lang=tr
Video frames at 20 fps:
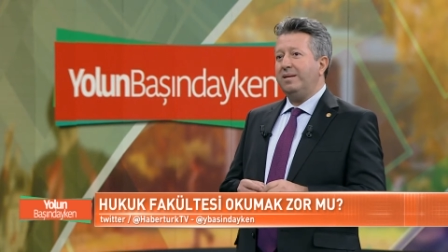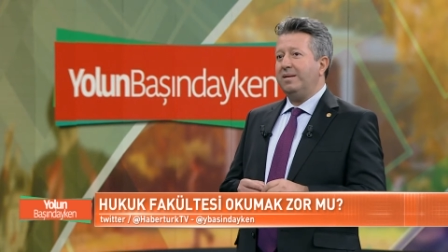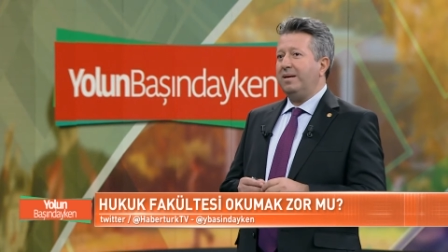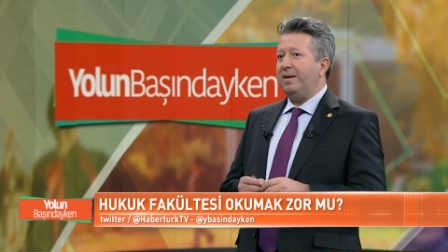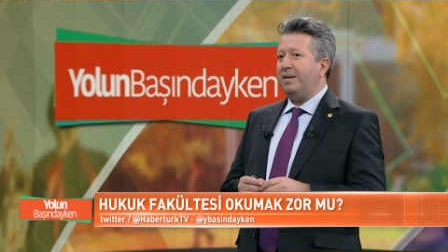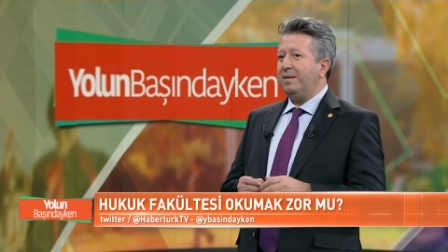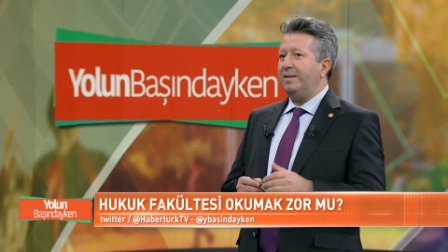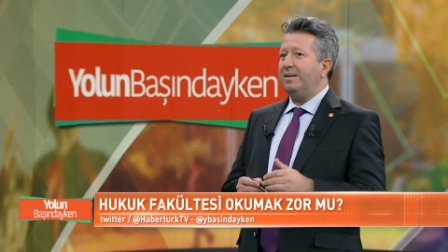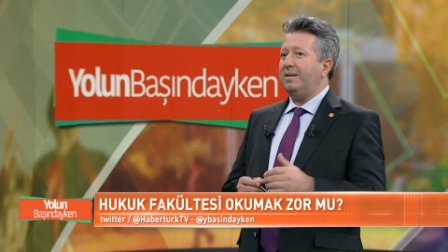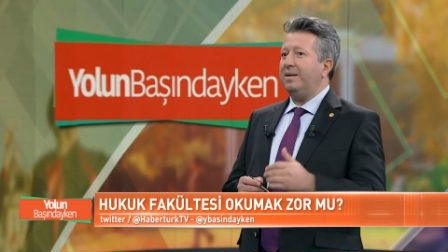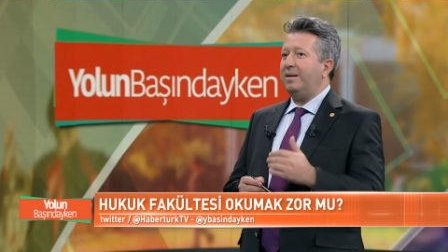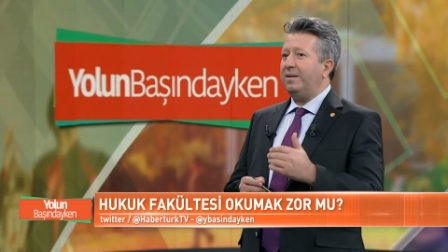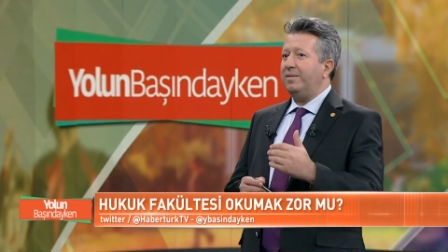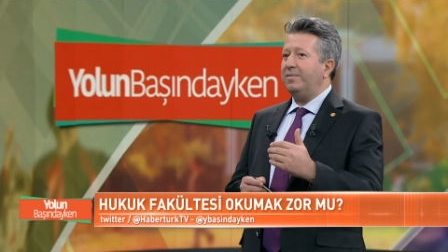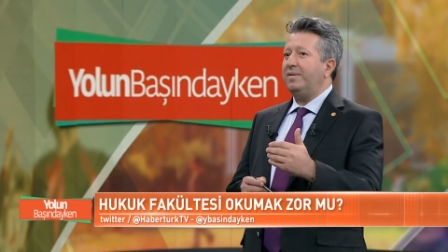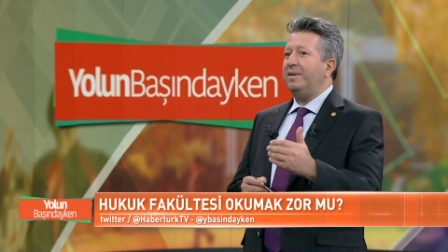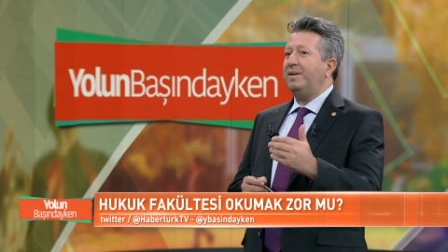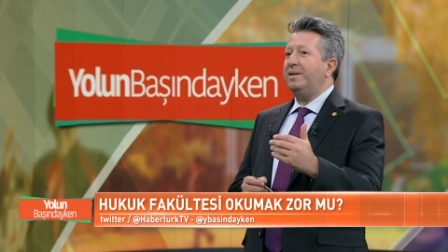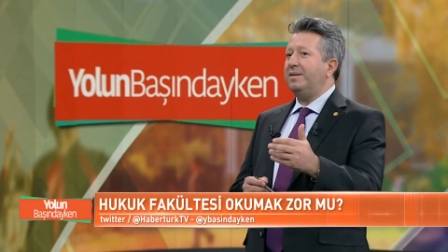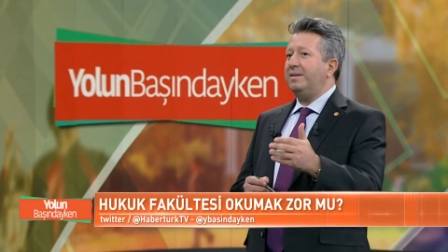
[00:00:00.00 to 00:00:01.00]
kaldı ki
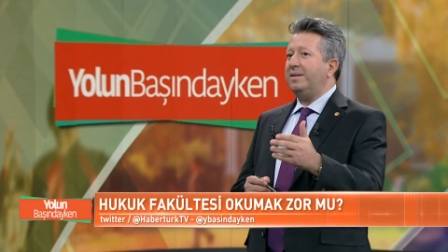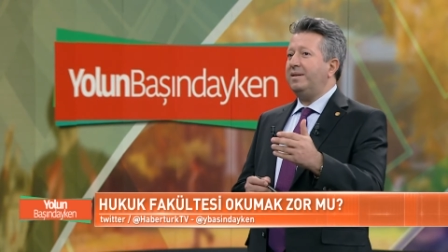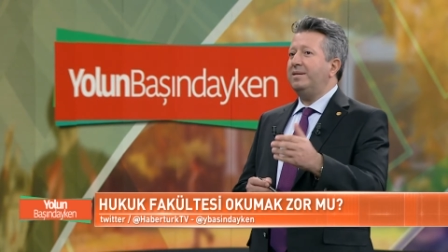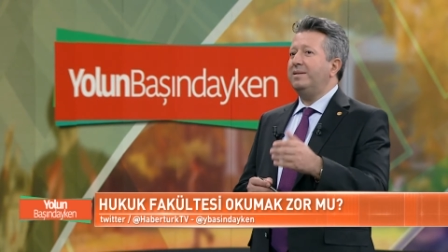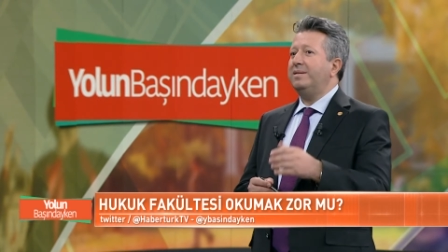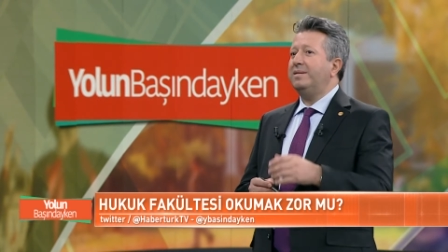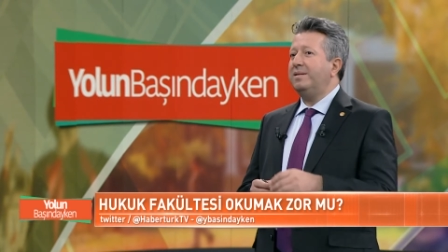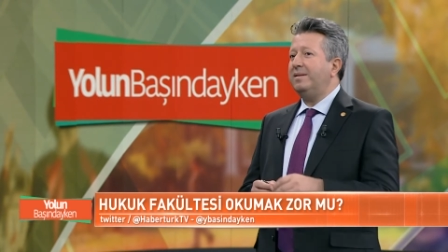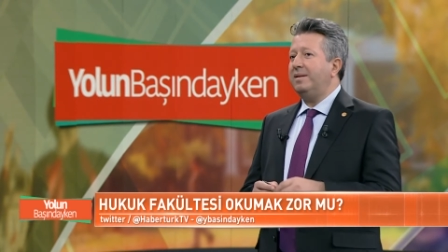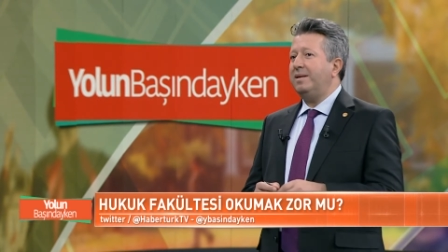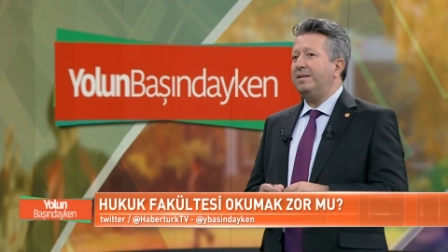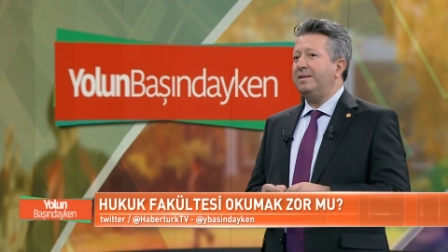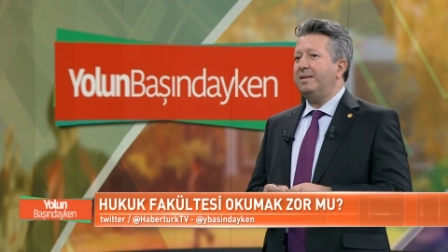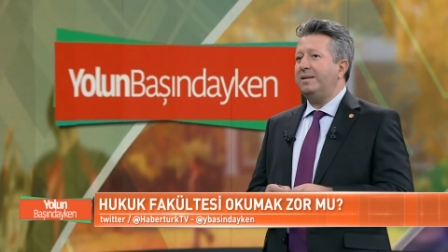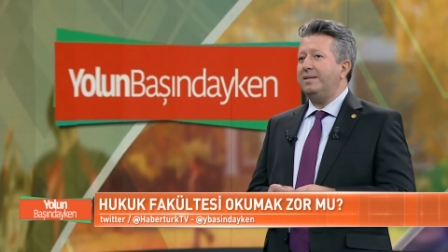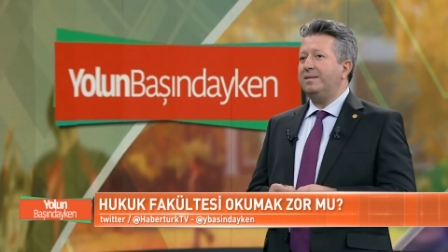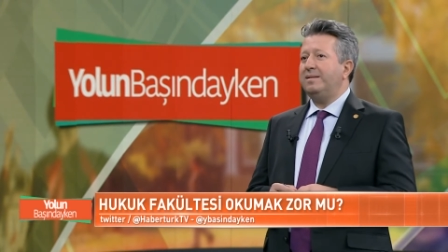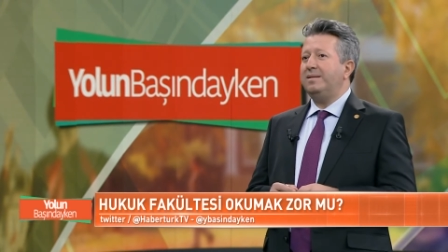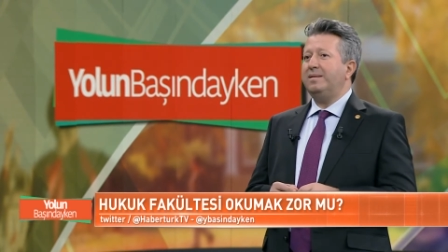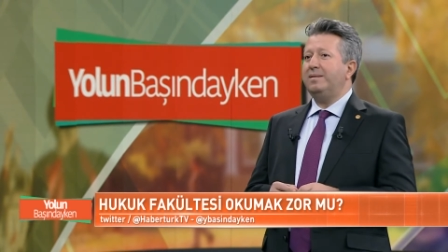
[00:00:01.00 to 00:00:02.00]
amfilerde anlatılan
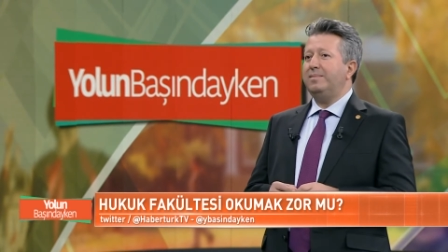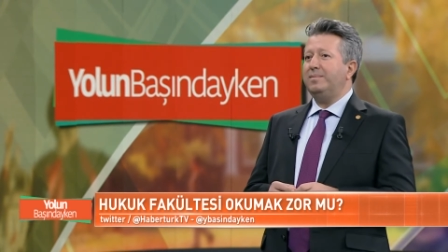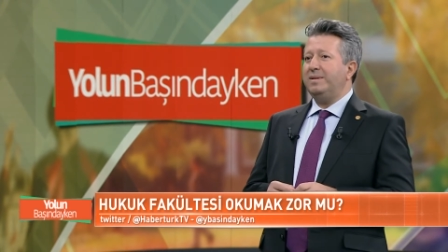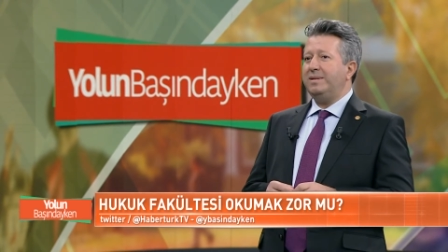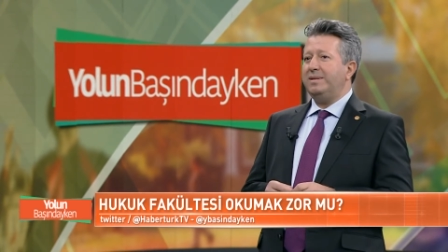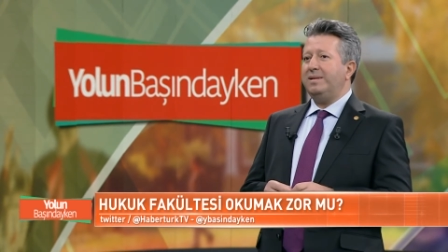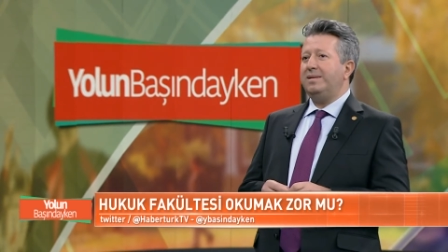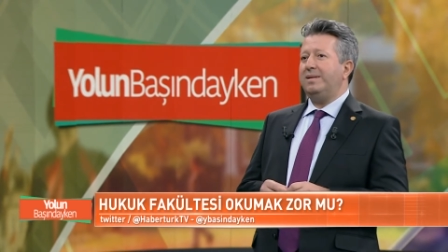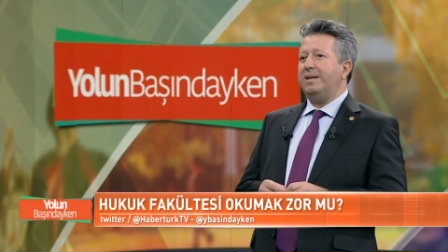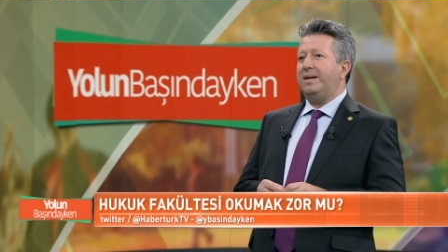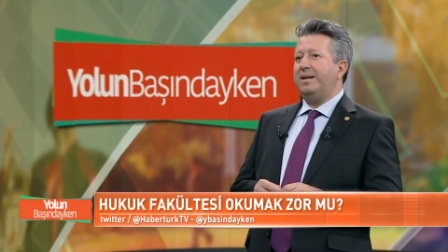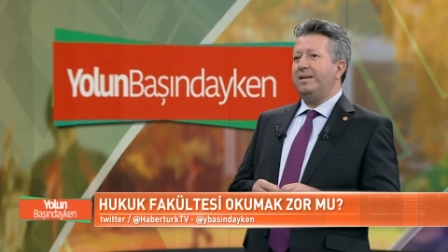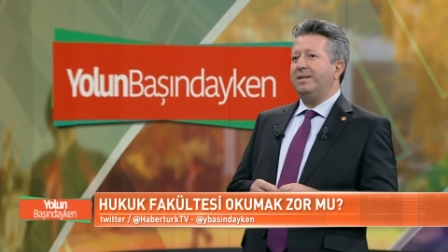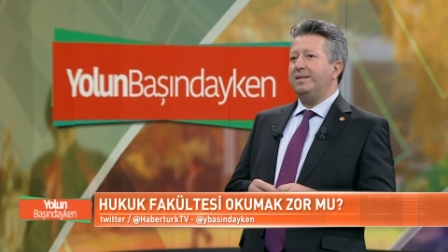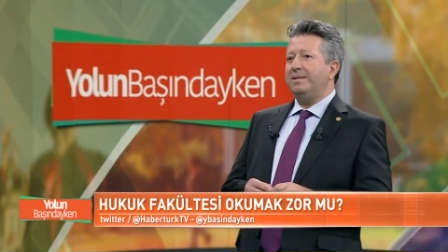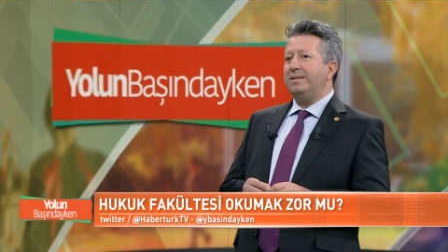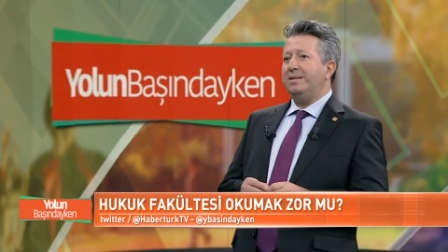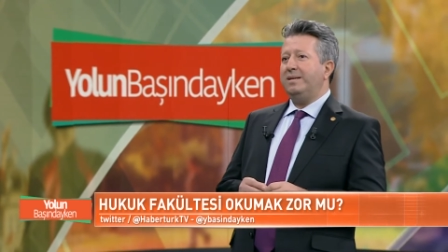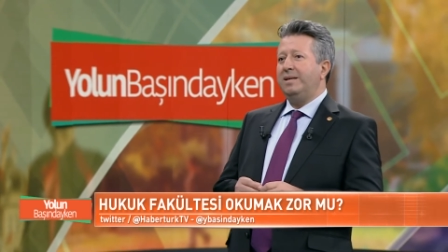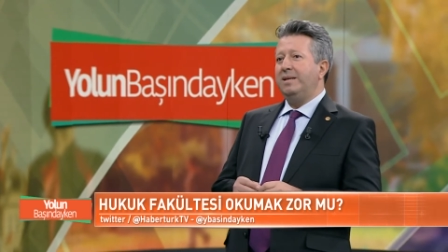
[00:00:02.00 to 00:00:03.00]
derslerimizde
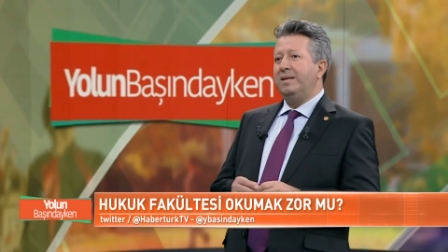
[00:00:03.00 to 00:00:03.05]
dahi